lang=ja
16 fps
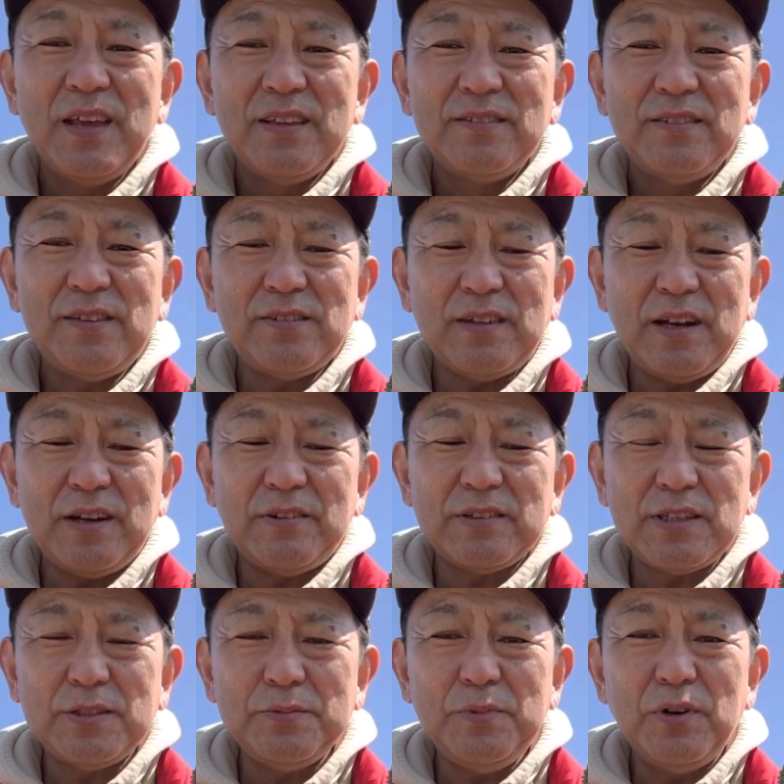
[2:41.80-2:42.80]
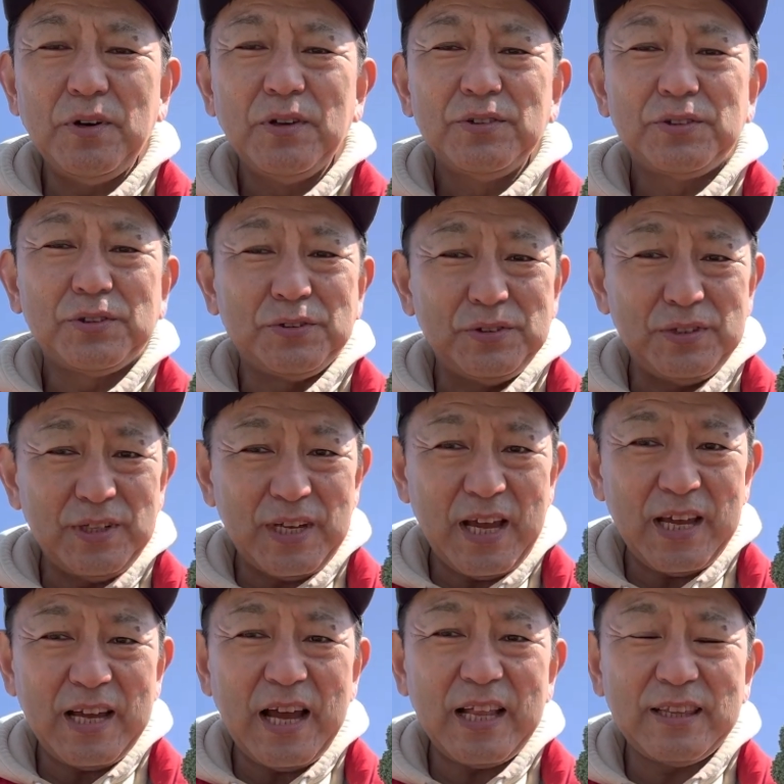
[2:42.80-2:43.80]
ですから私も作り
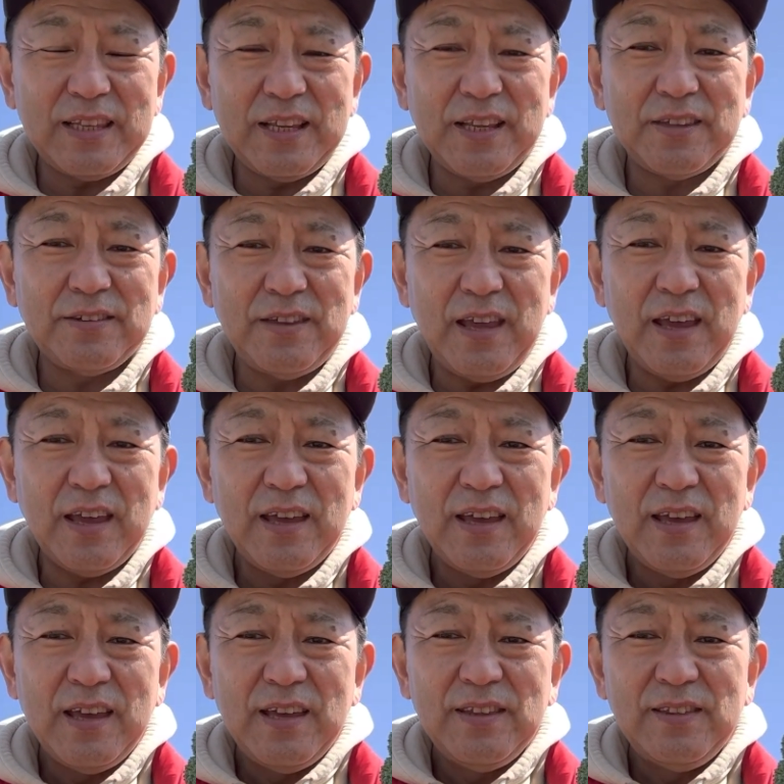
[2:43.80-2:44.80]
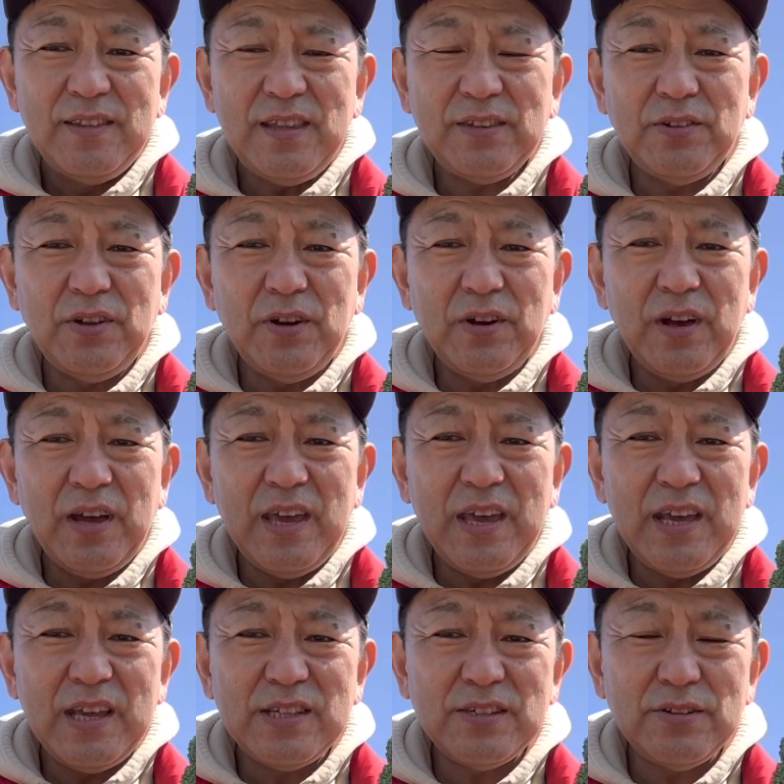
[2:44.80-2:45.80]
合いがあってですね、で、その、
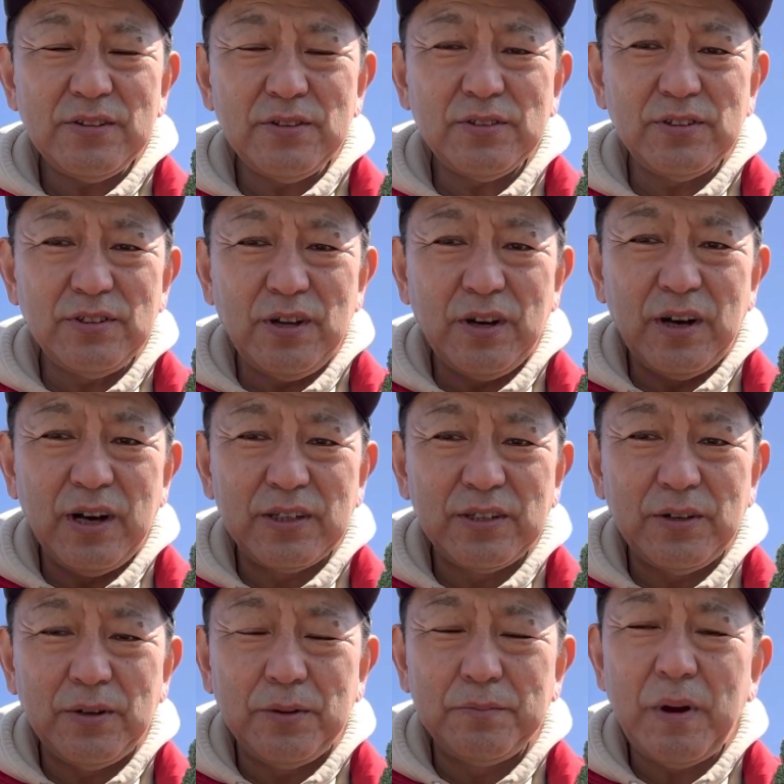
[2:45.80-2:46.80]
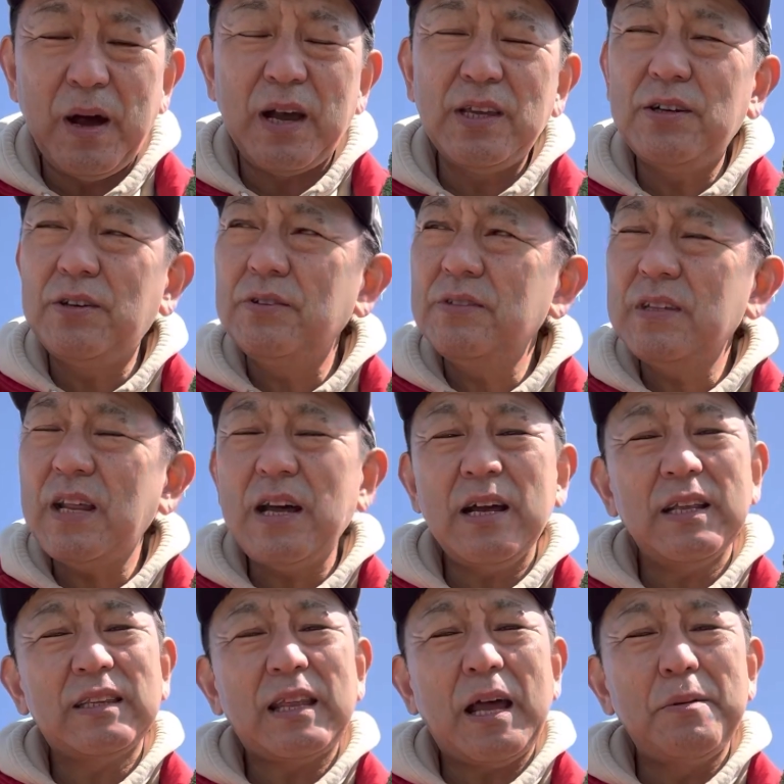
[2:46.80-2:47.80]
えー、一つの、あの、まあ、いろん
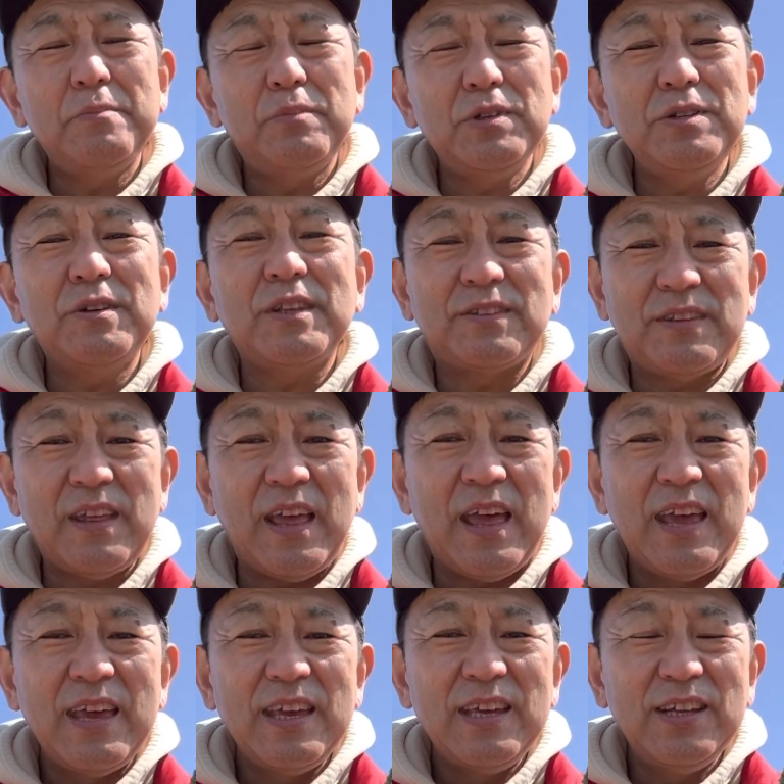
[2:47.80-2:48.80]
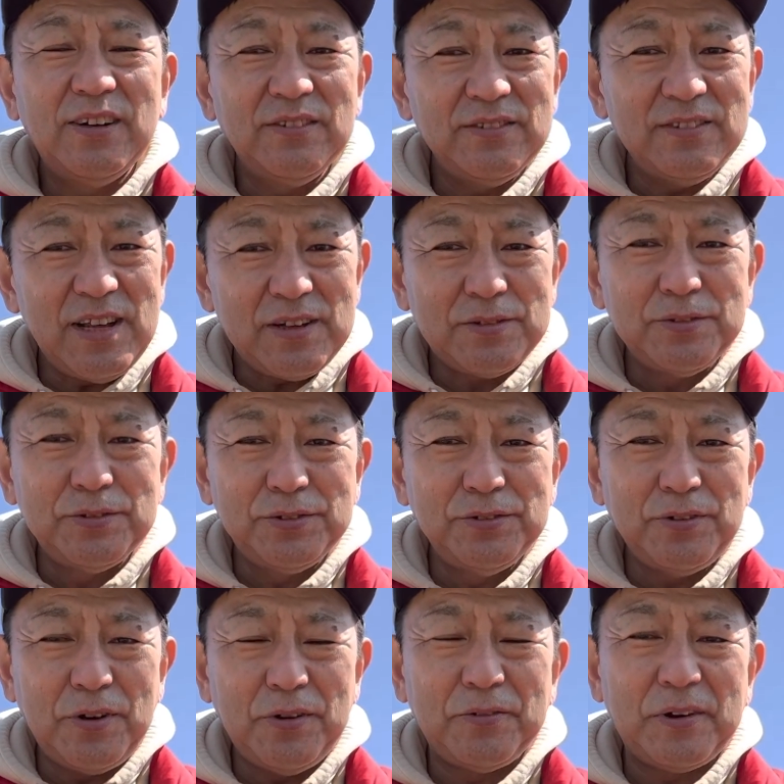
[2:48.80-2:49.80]
な田んぼにはですね、いろんな工
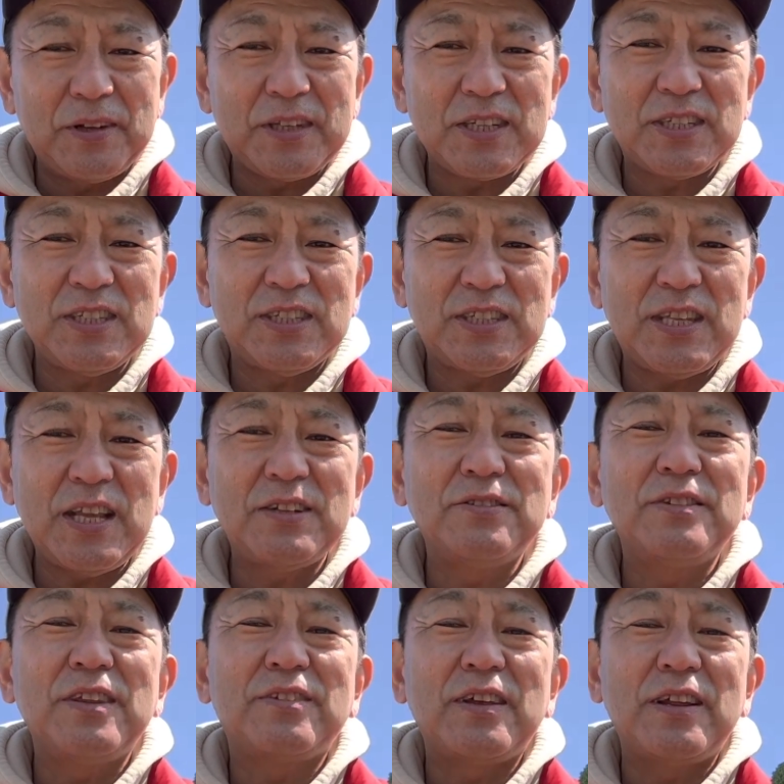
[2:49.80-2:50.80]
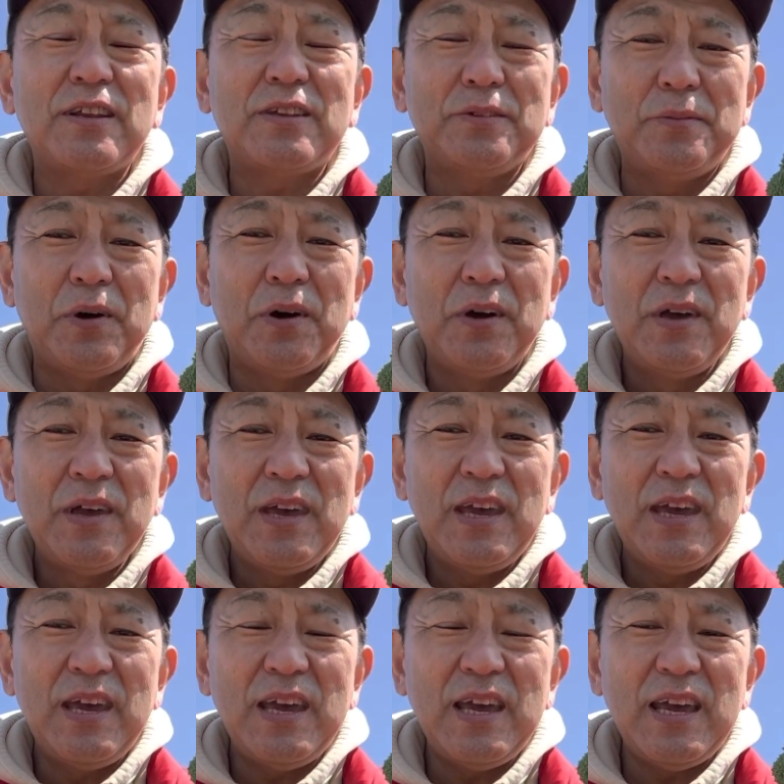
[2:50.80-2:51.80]
夫を私してるんですけれども、
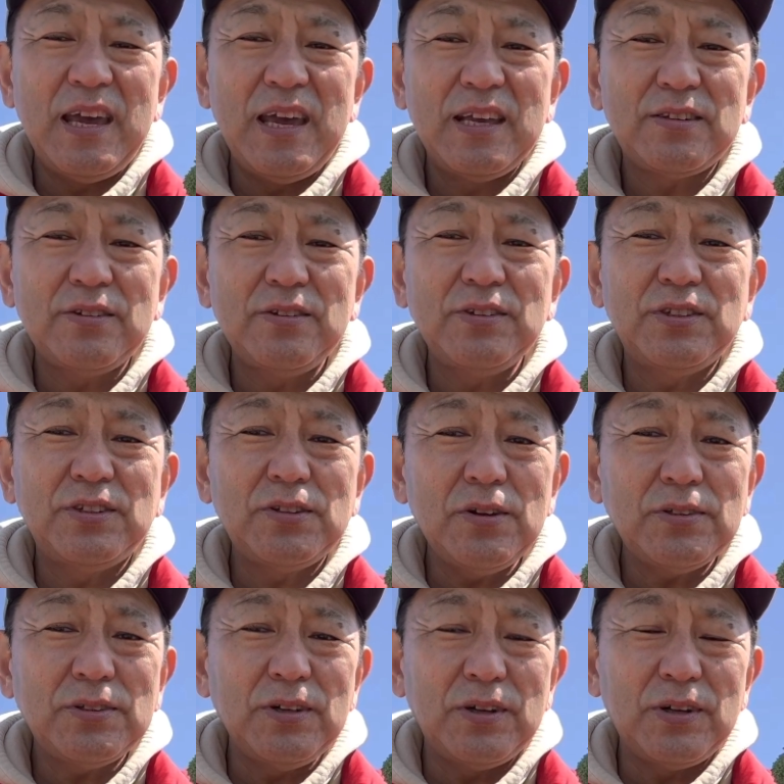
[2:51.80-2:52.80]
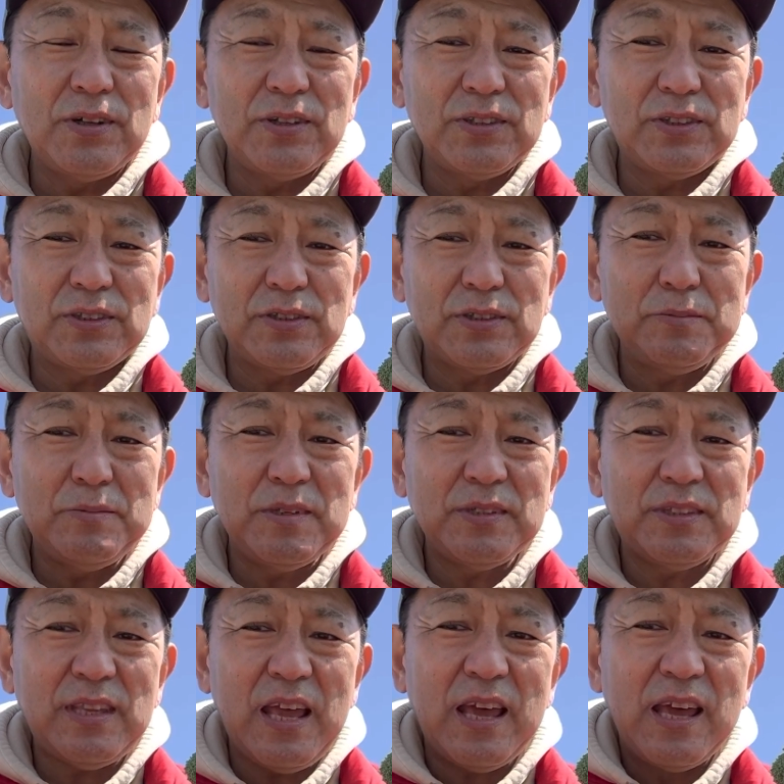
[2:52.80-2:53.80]
えー、その一つのとしま
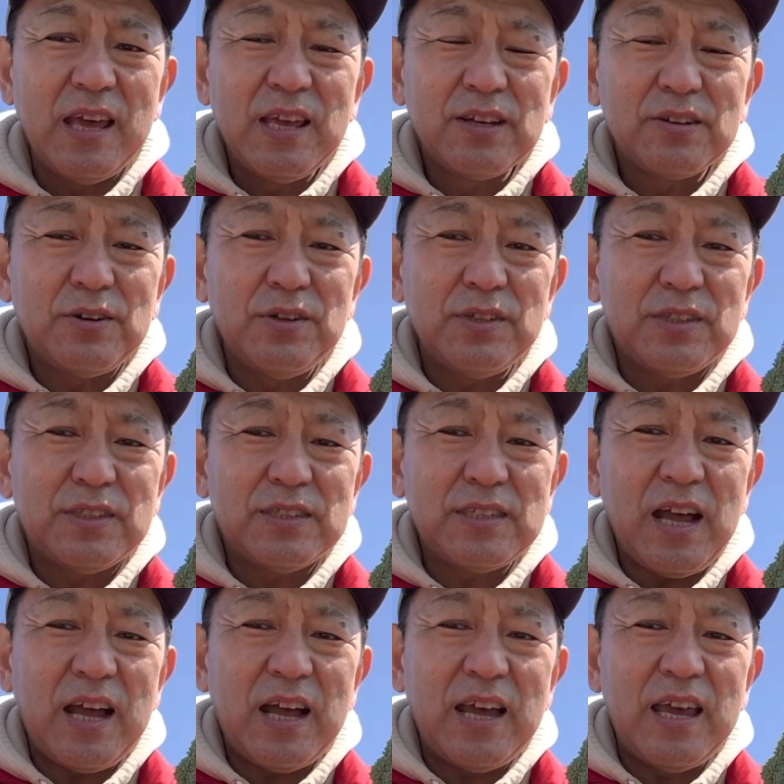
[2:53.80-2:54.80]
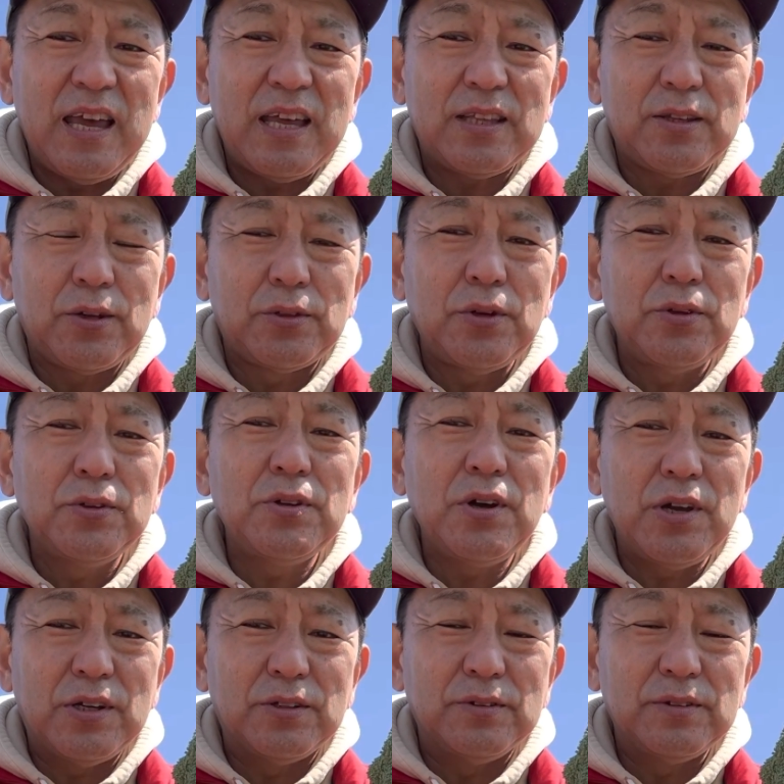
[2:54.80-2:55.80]
して、こういった、えー、
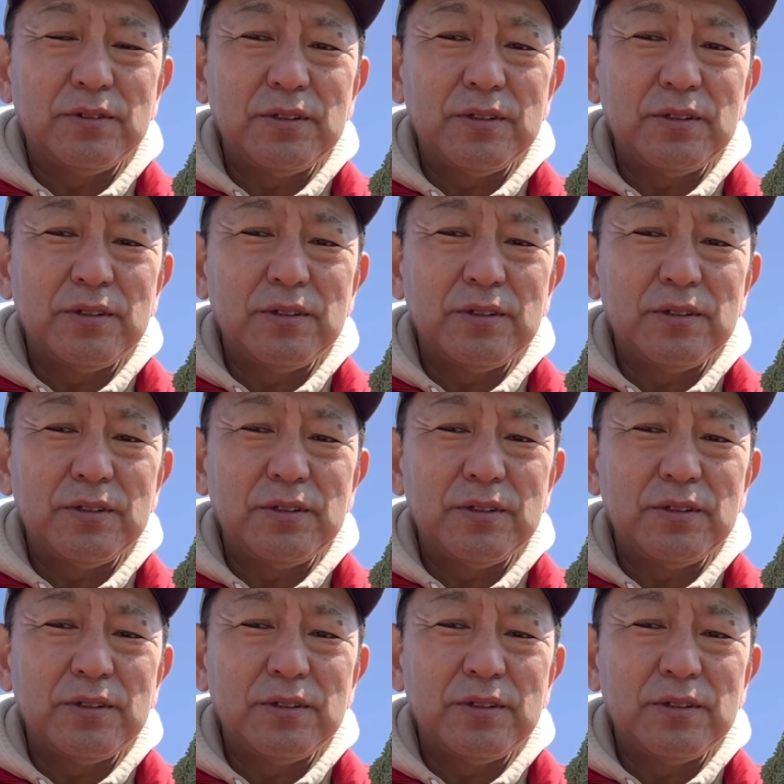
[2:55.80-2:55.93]
整える。